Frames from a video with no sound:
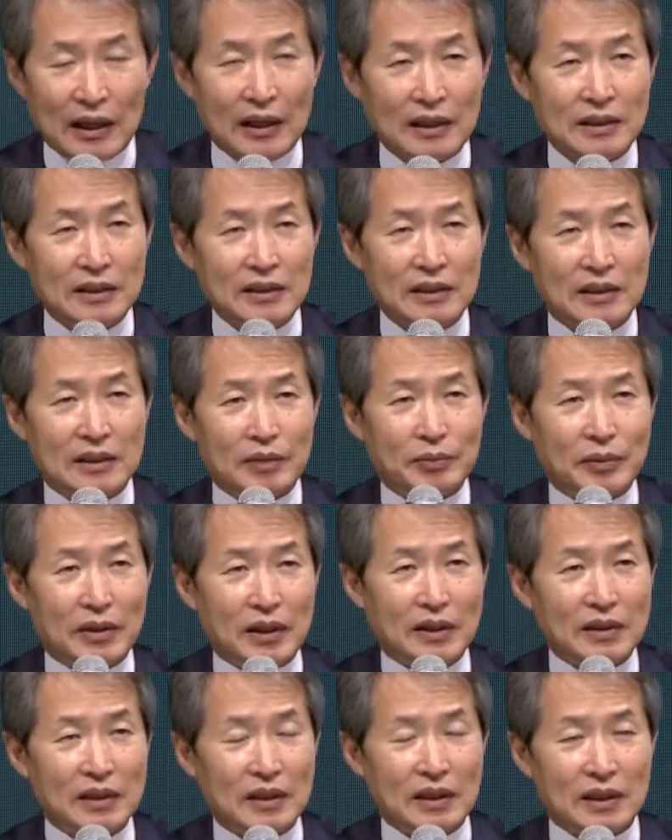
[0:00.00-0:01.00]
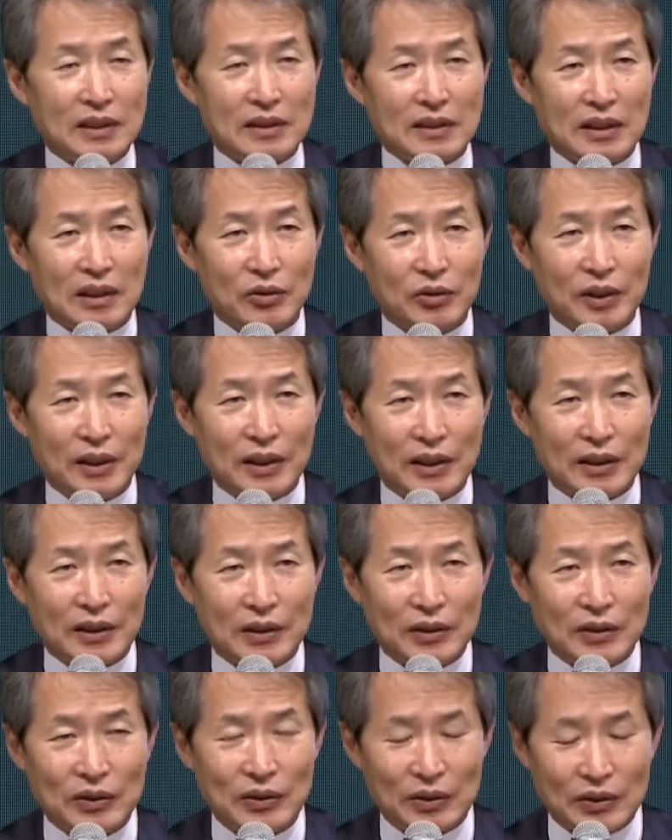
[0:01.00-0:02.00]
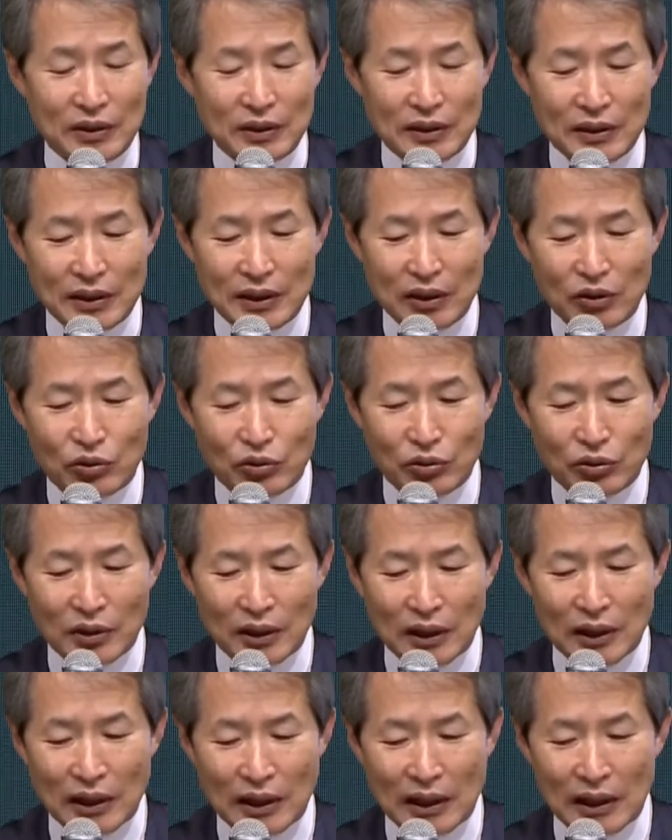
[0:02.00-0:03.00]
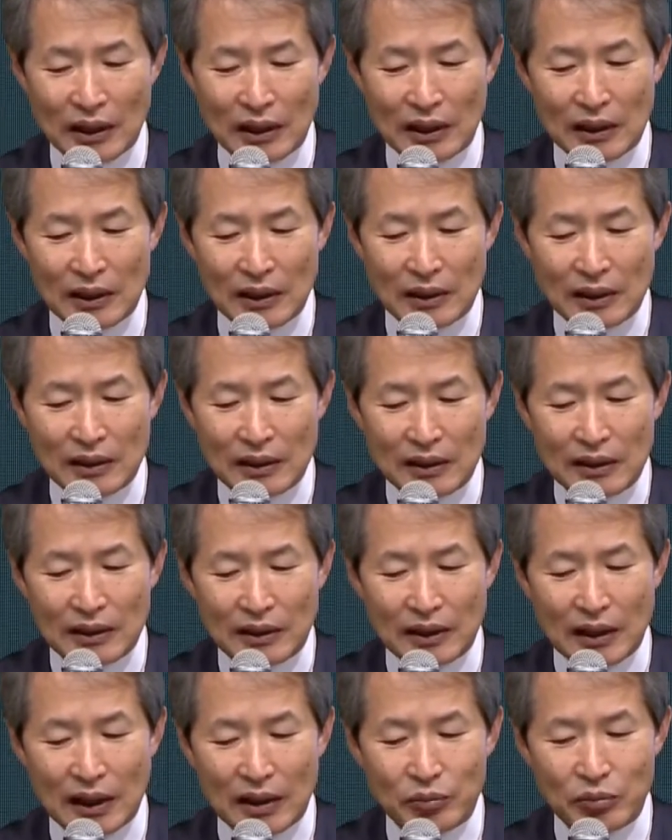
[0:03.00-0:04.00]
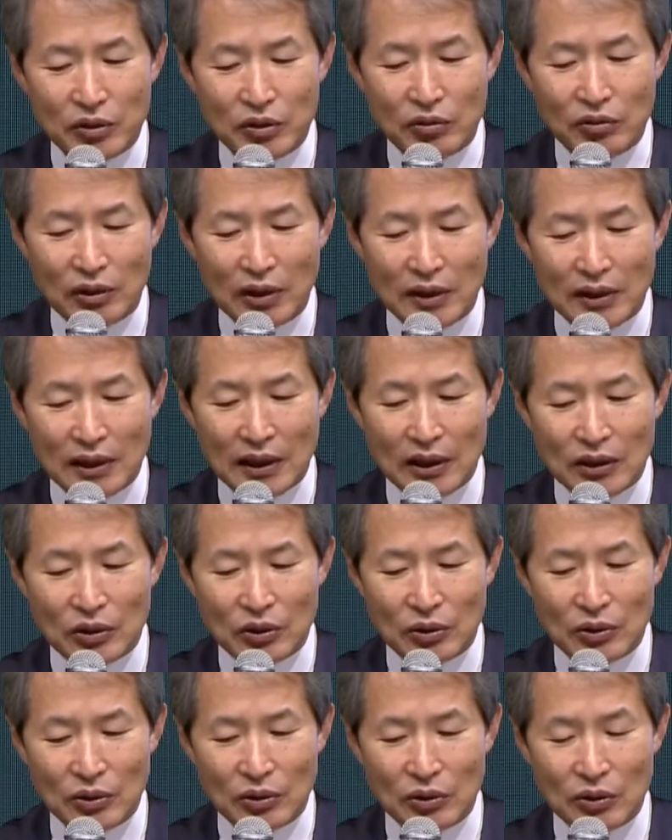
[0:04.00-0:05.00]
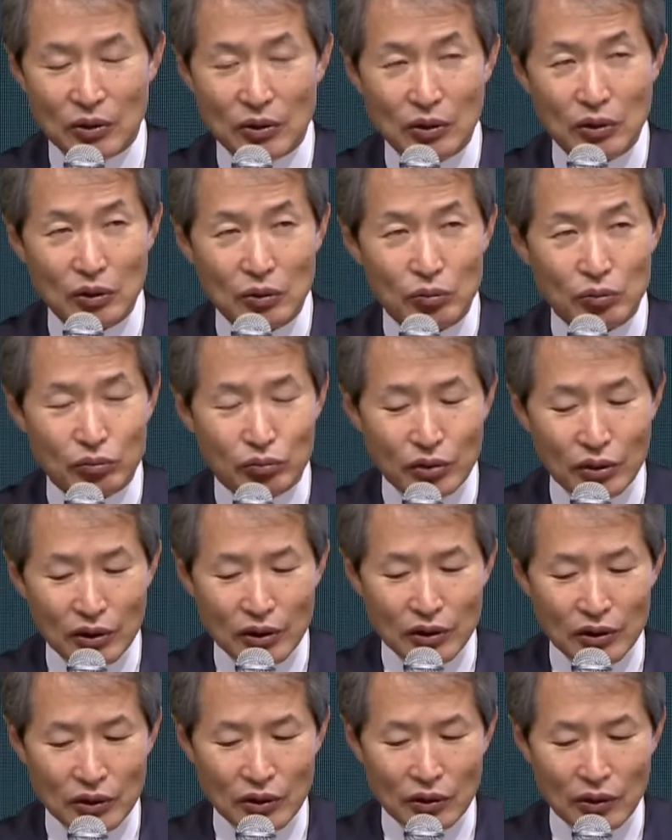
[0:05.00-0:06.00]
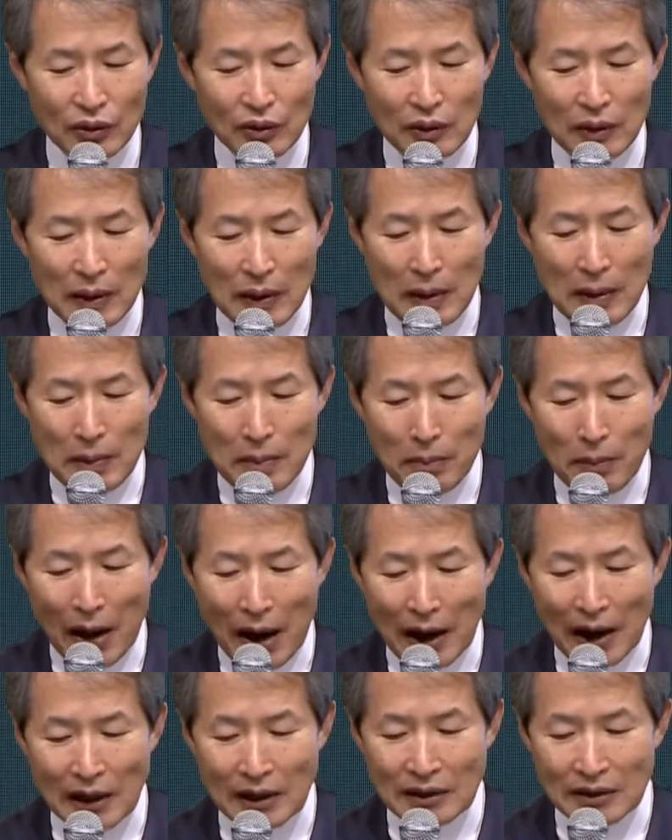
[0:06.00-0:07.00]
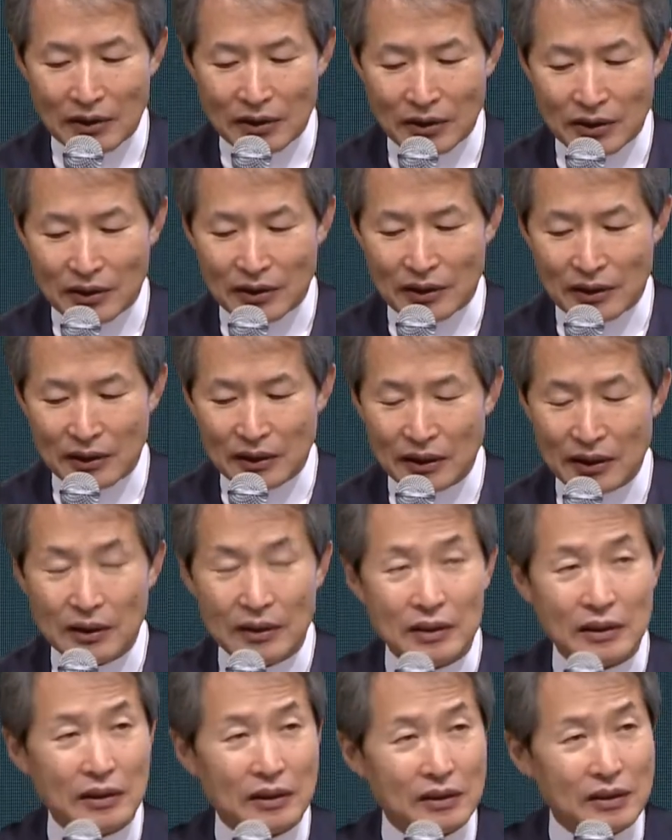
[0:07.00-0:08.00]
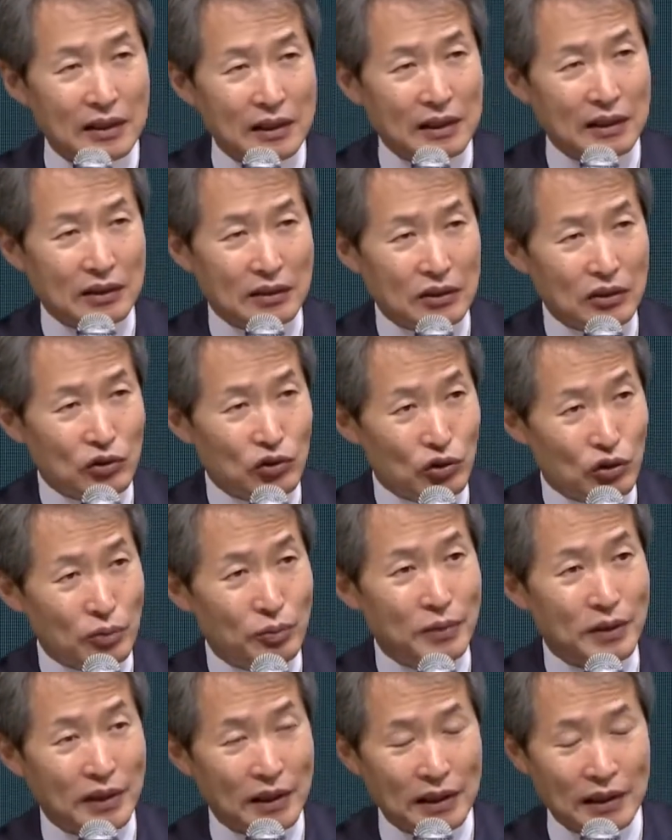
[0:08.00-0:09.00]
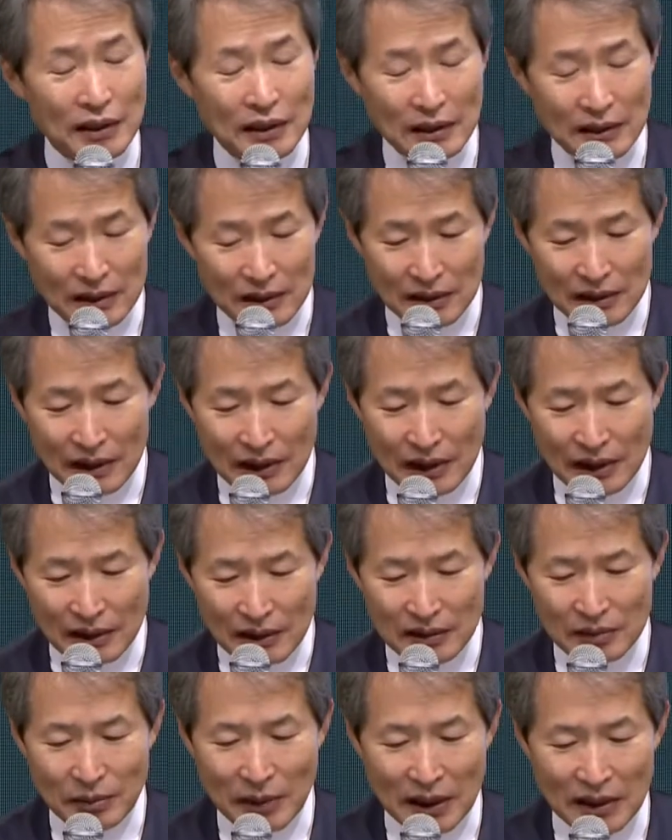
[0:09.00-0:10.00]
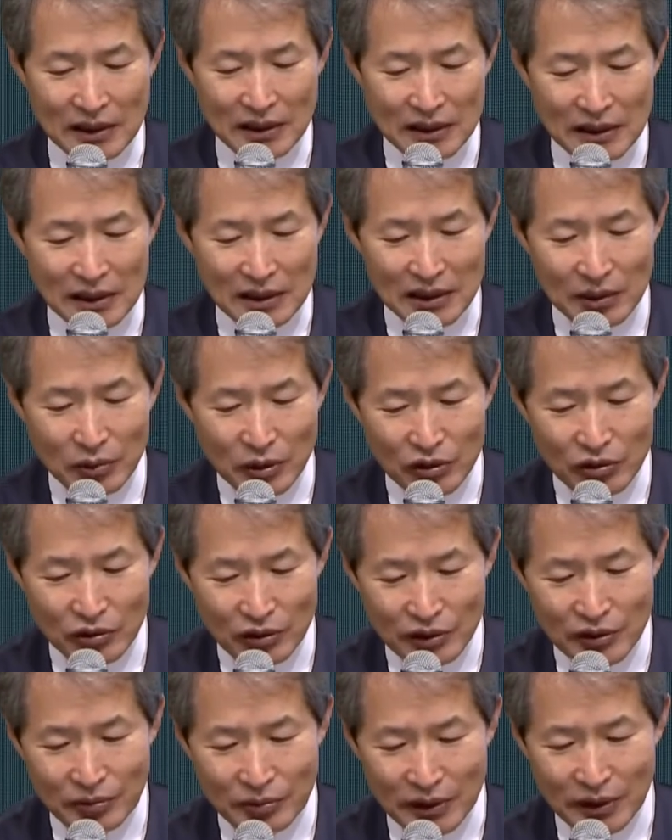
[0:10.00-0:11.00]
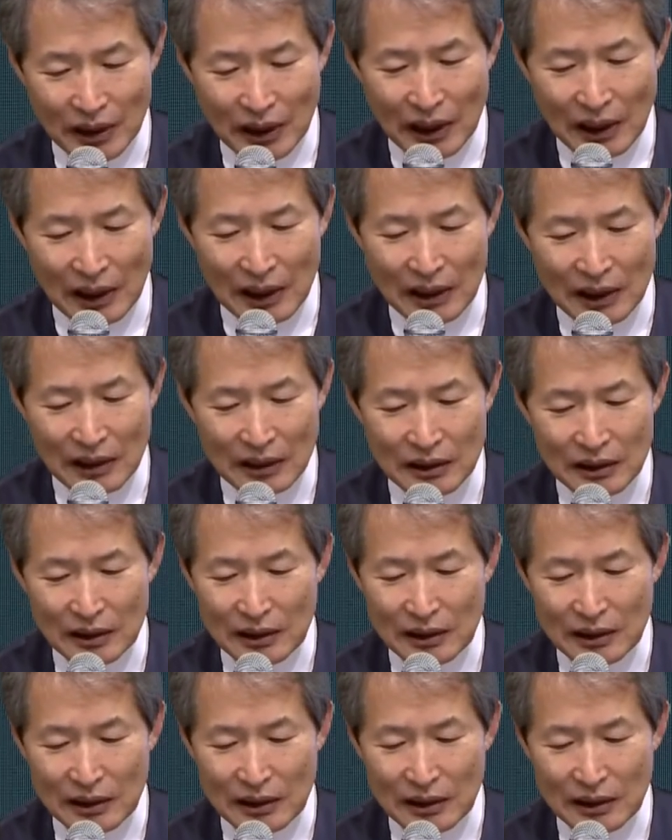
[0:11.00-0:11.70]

한 집단이나 사회 또는 그게 국가가 내분과 내통으로 무너지고 망하는 것은 역사에서 쉽게 사례를 많이 찾아볼 수 있습니다.